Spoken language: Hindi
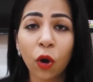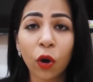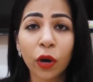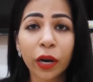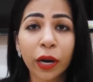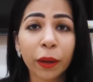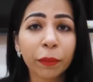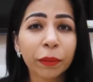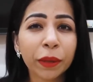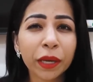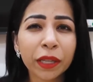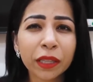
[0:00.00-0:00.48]

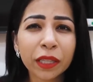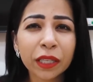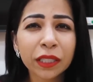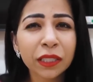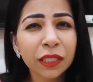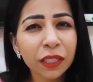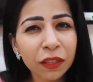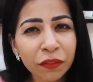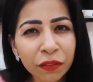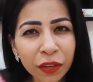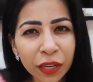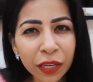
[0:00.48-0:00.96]
और आपके अंदर
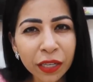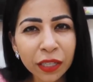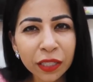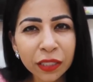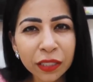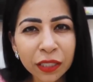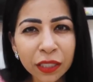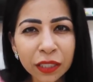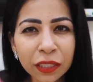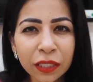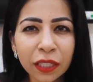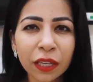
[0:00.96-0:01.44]
सिर्फ एक ही
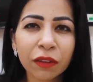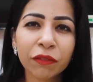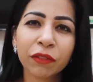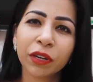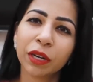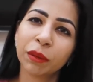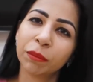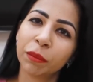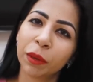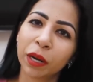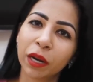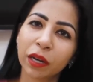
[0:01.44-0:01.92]
चीज़ है
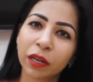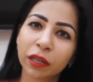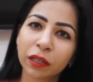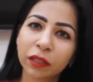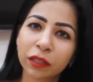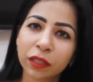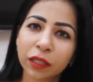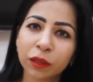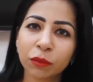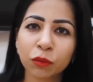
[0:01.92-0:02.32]
विल पार